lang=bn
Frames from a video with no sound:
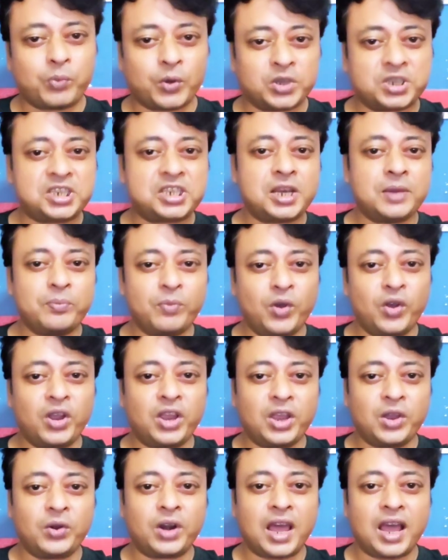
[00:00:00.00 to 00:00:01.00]

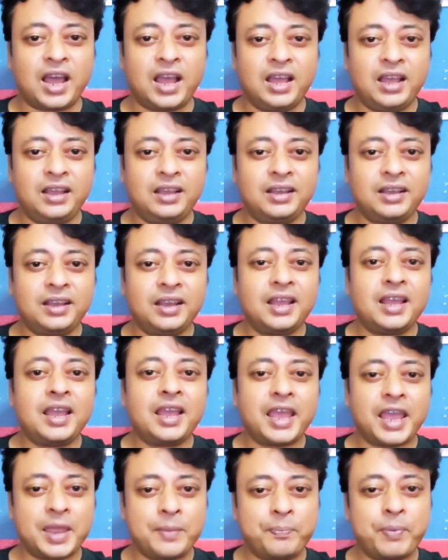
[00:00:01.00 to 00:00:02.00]
পশ্চিমবঙ্গে ওরা
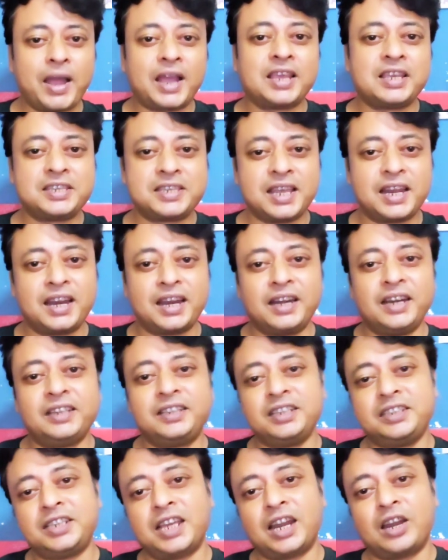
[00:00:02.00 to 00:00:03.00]
এই পাকিস্তানের
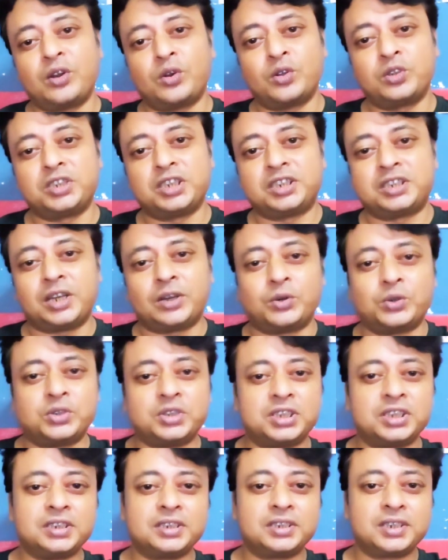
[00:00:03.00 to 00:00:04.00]
নীতি চালানোর চেষ্টা
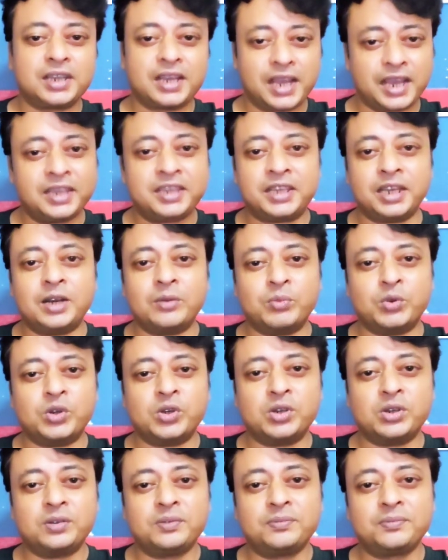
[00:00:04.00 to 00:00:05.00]
করছে এই
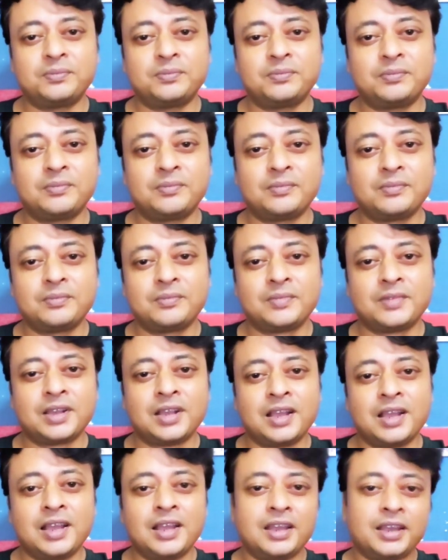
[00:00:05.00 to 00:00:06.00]
তিনগুলো
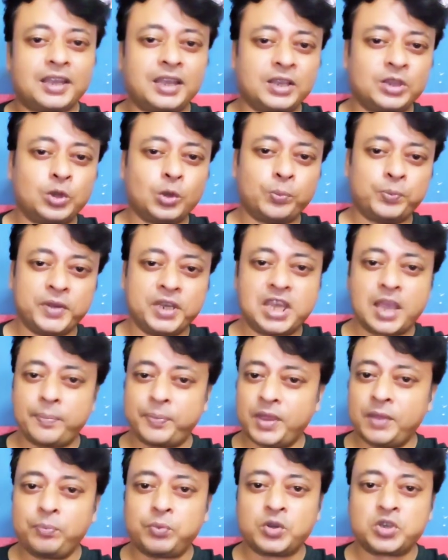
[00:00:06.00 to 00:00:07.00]
কিন্তু
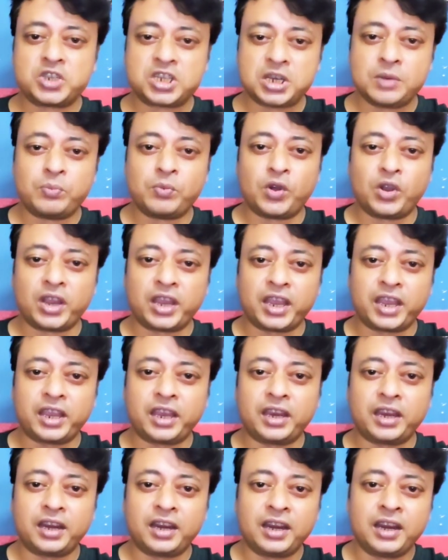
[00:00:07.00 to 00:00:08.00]
বিজেপি পশ্চিমবঙ্গে
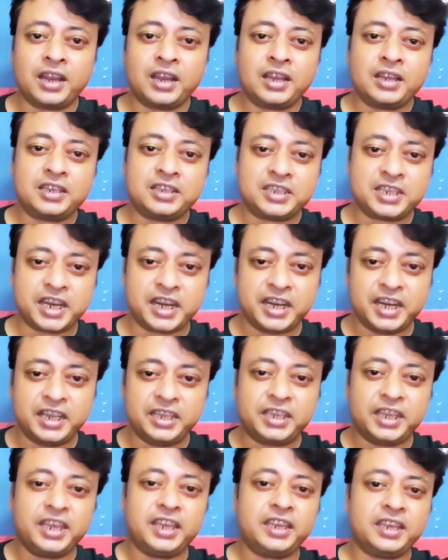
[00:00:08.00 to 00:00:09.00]
যে
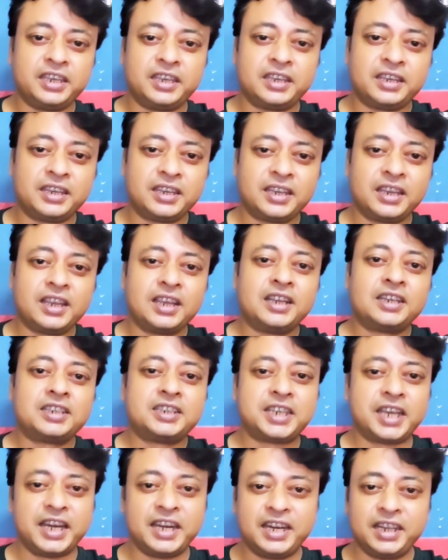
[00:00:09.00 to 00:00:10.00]
নীতি
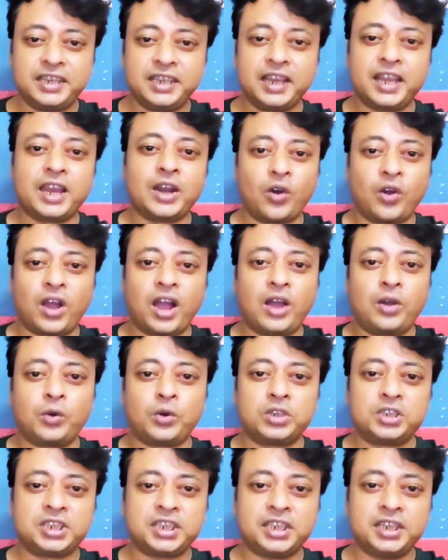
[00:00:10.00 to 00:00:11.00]
সেই নীতিকে রক্ষা
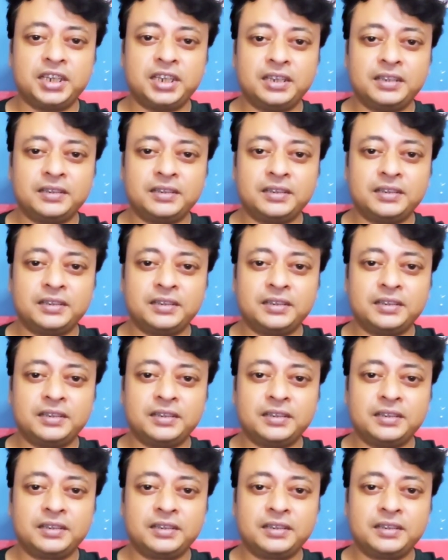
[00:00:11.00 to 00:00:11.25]
করছে